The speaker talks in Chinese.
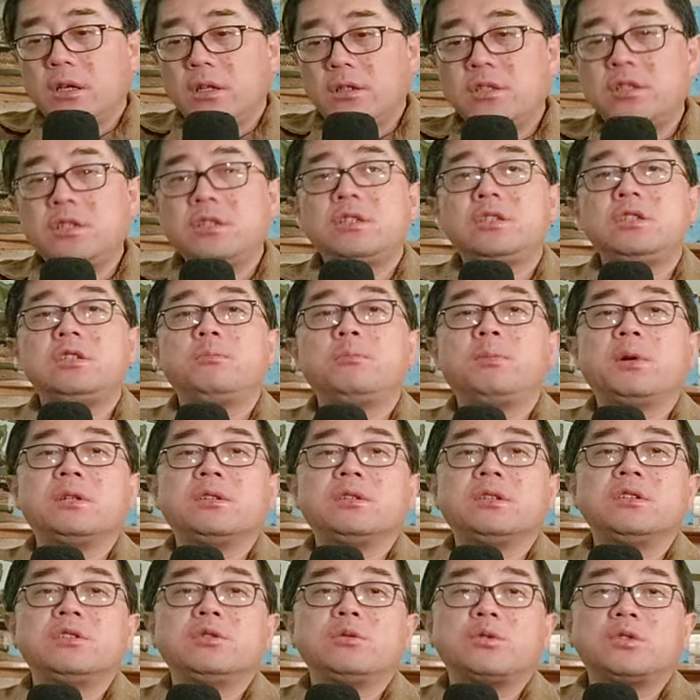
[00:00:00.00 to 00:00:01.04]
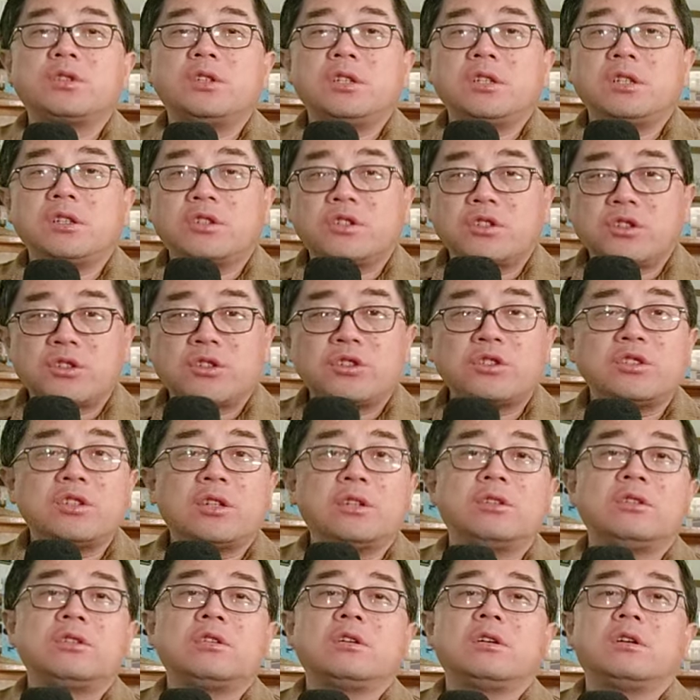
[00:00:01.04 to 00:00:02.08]
机器本身就是一个吃
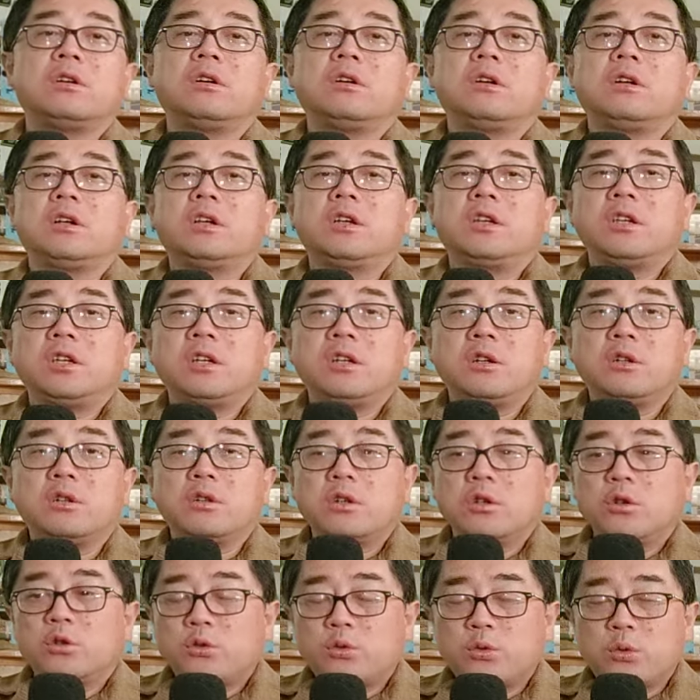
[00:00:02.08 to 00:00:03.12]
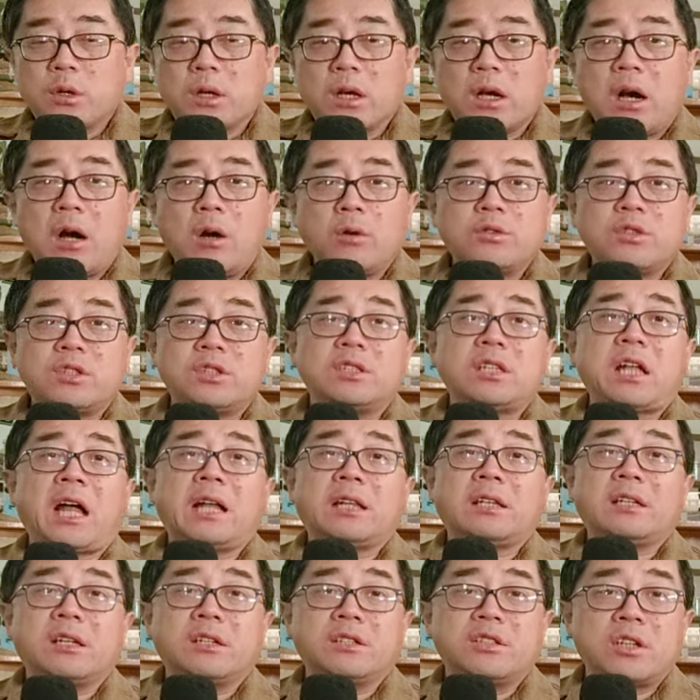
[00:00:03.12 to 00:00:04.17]
人的一个损耗极
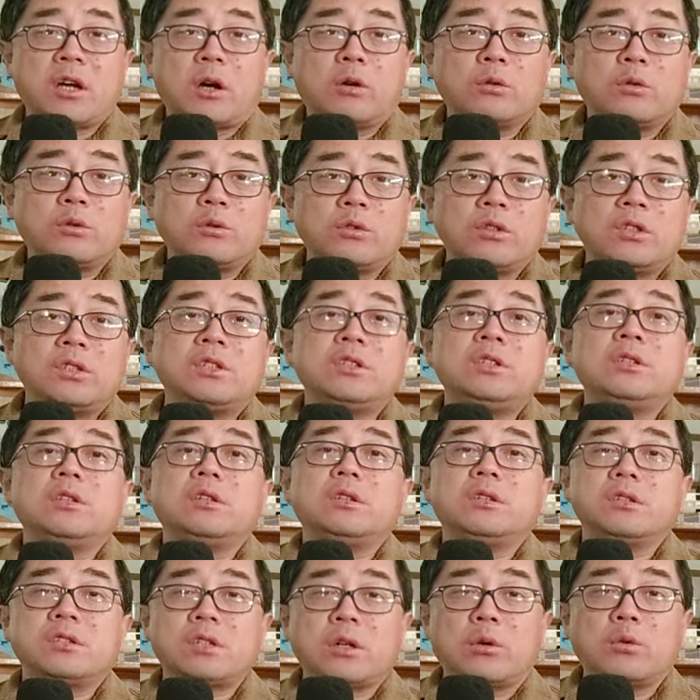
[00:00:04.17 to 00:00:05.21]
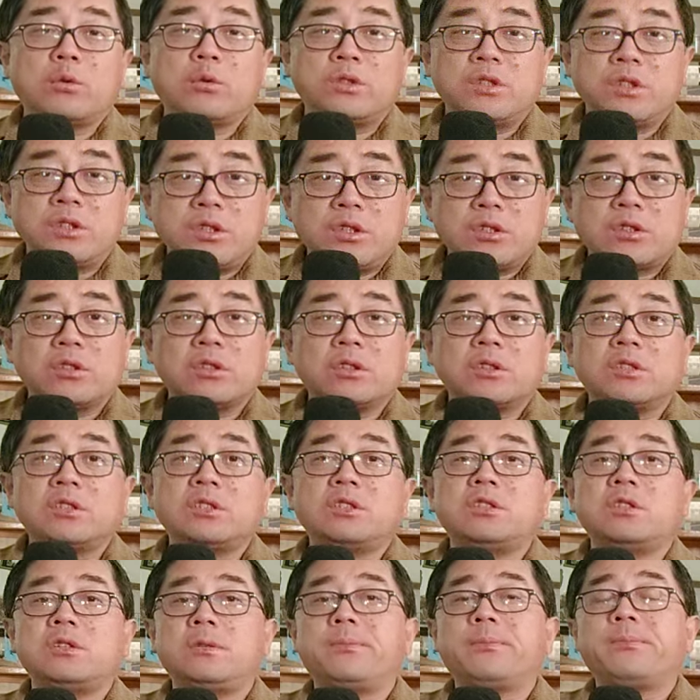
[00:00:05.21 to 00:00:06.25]
大的一个绞肉机绞肉机式的机
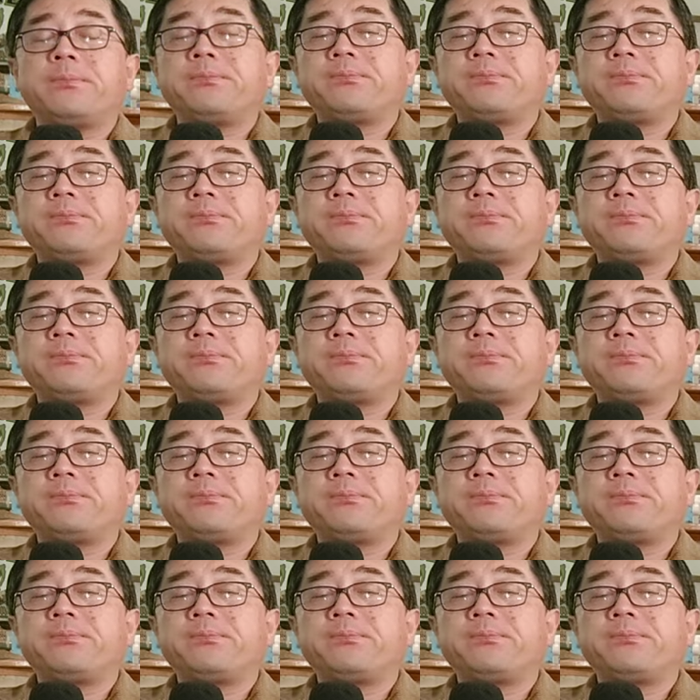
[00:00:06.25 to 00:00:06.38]
器。